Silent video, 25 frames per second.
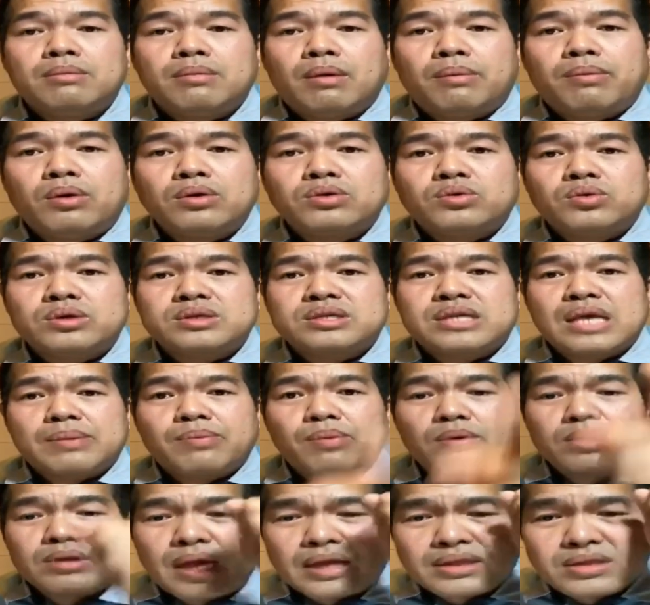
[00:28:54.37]
bông bông chưa
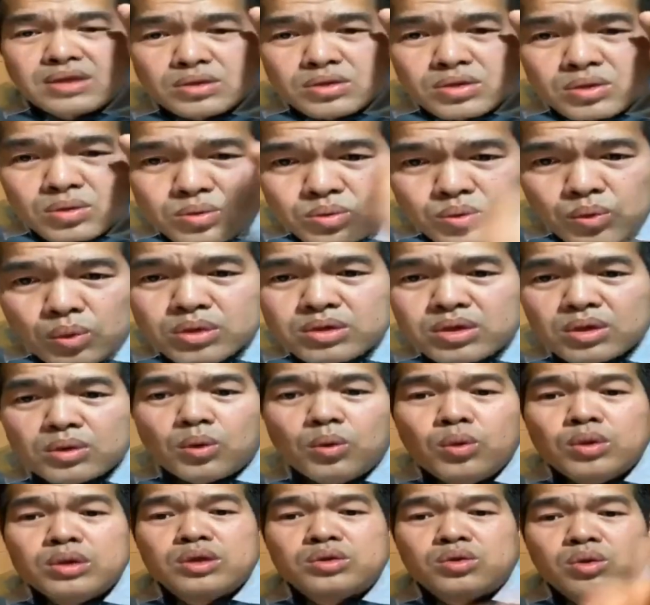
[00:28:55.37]
xây bông đã chua
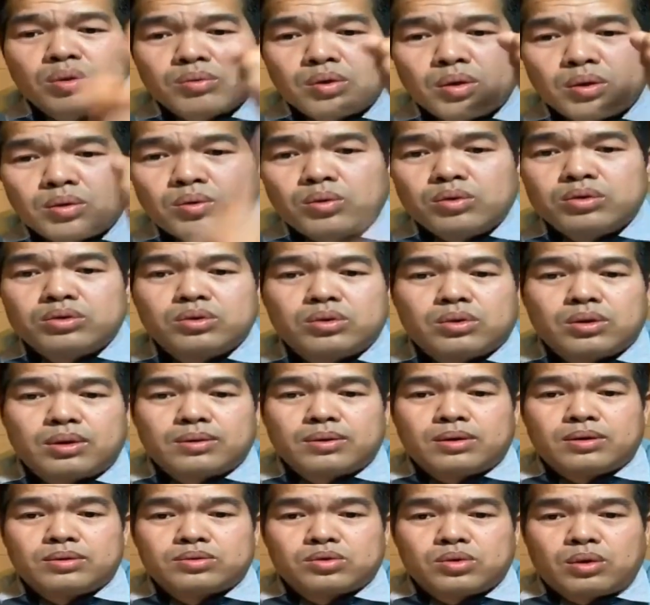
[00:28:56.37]
cua tại chuột cục cua chuột
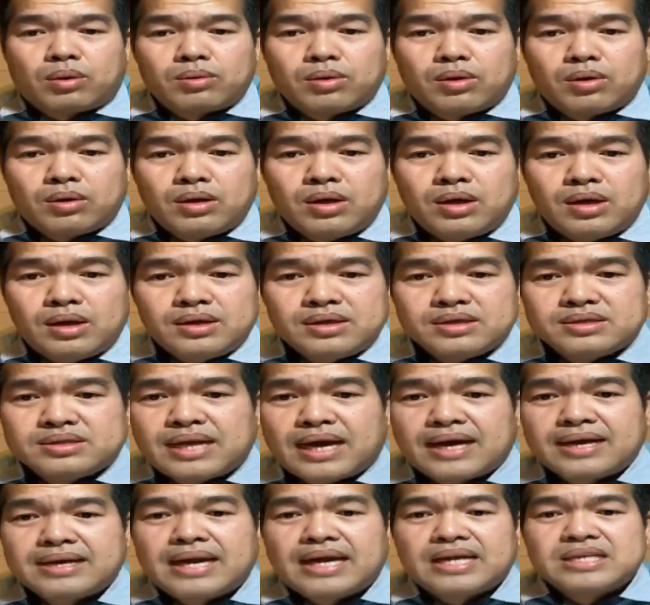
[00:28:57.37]
cục chuột cục
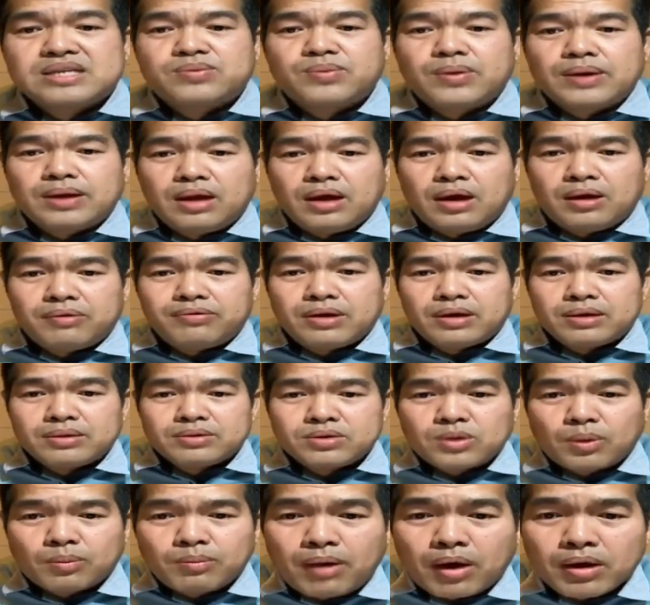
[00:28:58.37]
sạc na sweet love
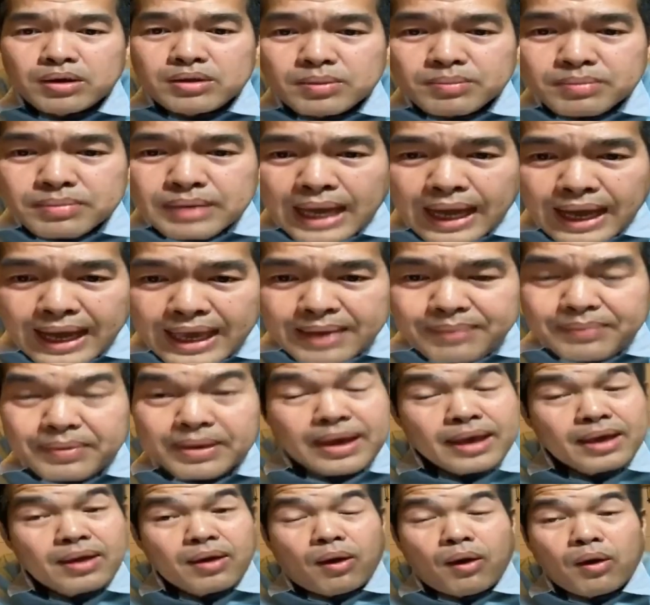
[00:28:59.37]
xong ở nhầm đại a
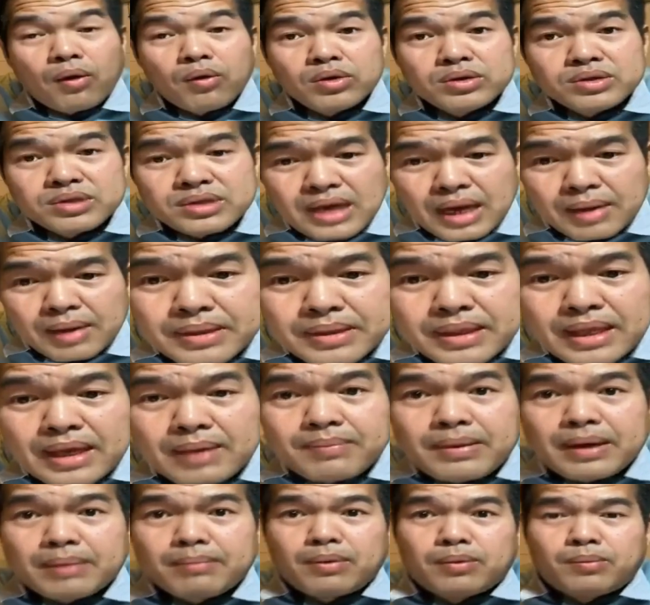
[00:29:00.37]
bê a ở quân mình
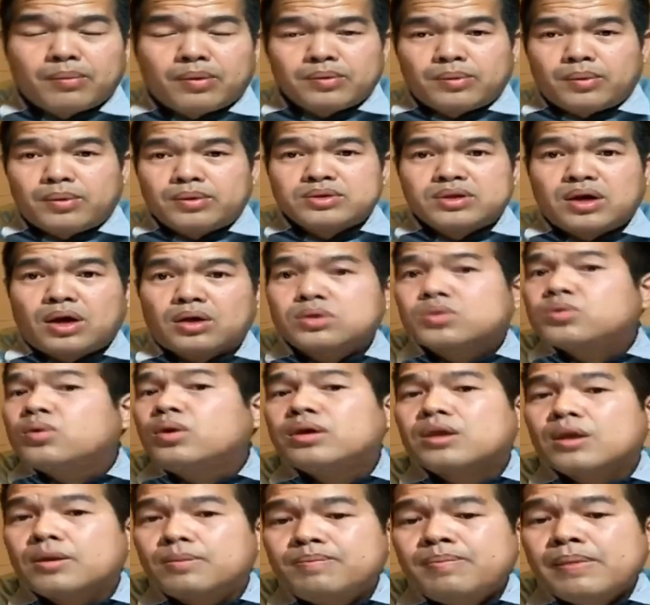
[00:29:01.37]
thế mà bông bông trong
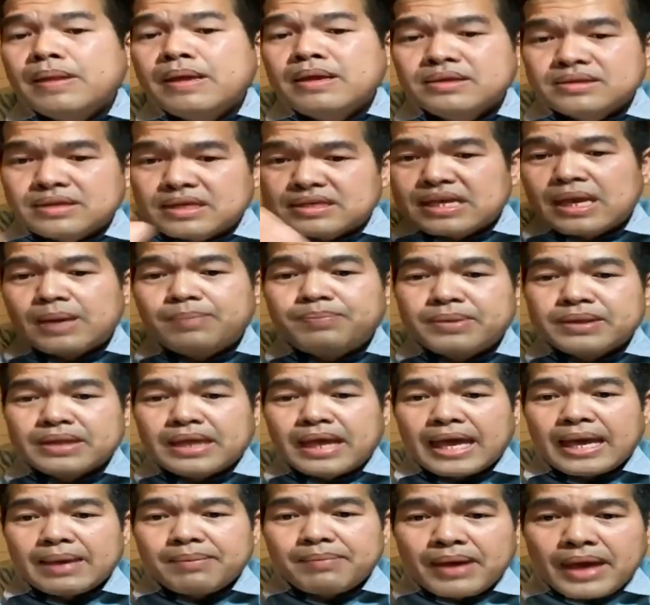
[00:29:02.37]
chui nhầm rồi xây bây
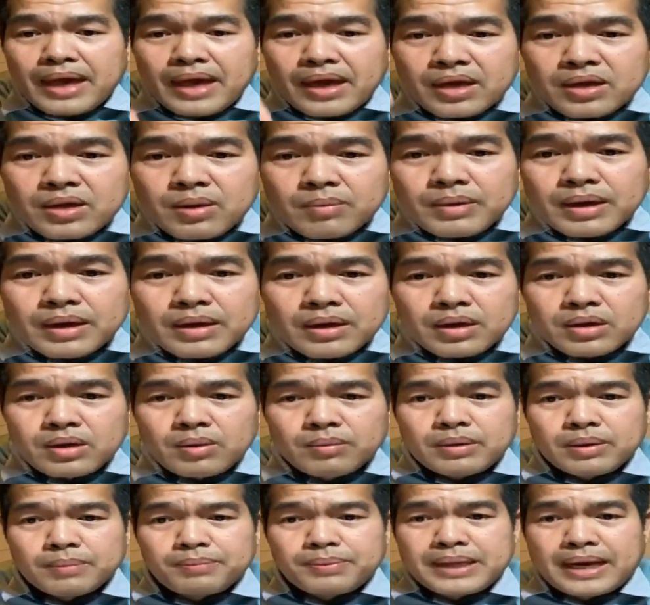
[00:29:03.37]
giờ a bê a nhầm nâng
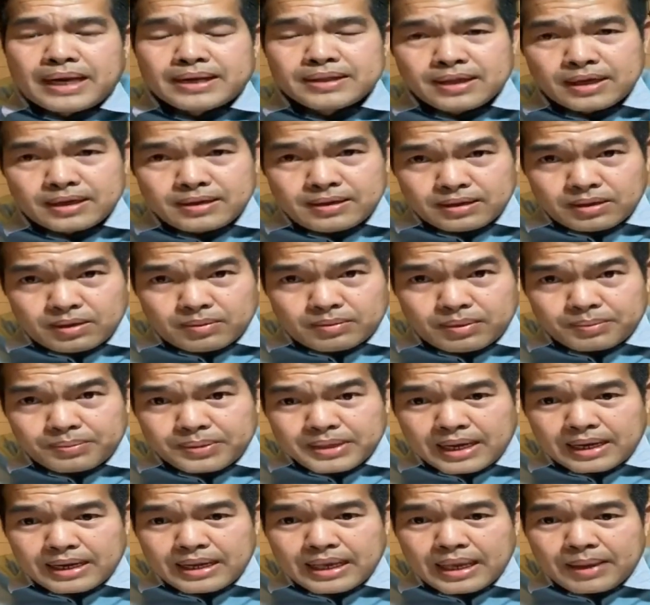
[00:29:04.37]
nhầm nâng nhà từ nhầm nâng
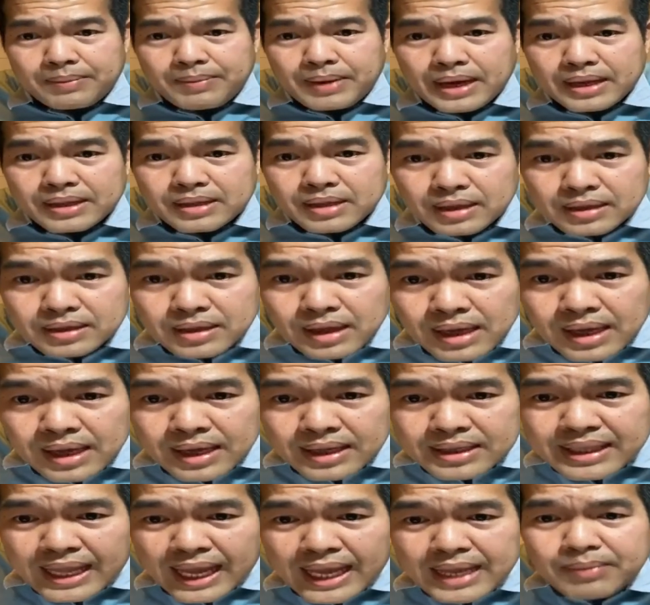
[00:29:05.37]
nhà lấy a bê a từ
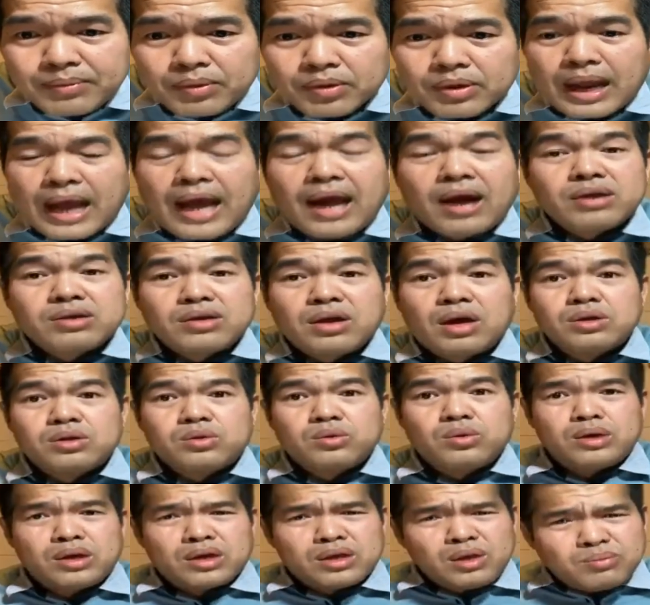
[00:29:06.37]
thay bồ ra rồi trong
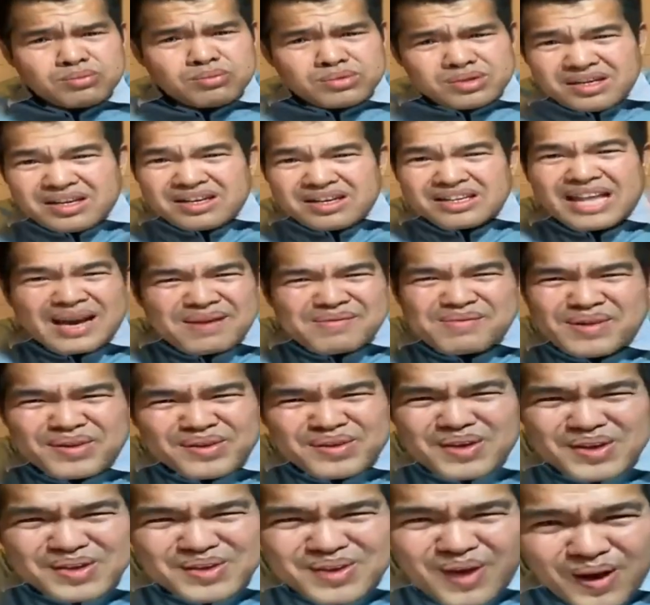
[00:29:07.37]
chui nhầm chưa tham
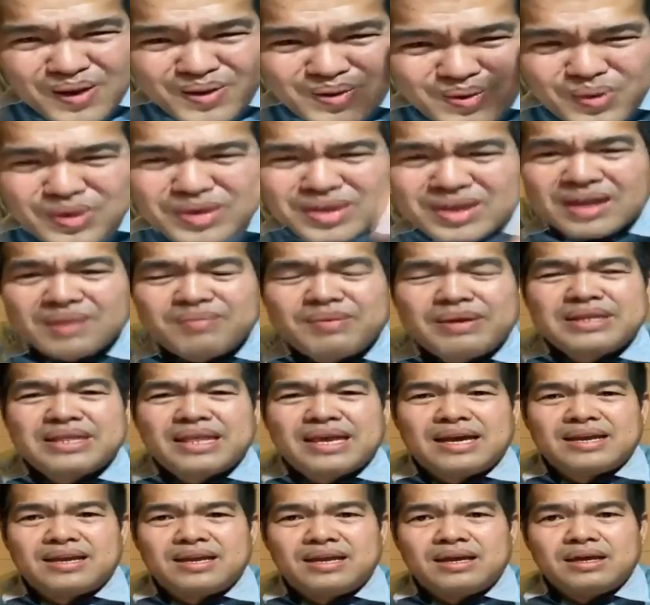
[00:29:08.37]
nó dương trong chui chớn mình
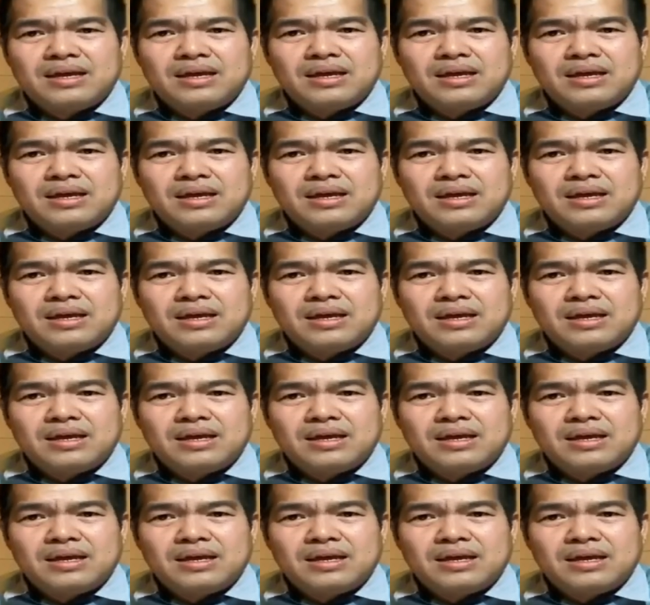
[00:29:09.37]
thế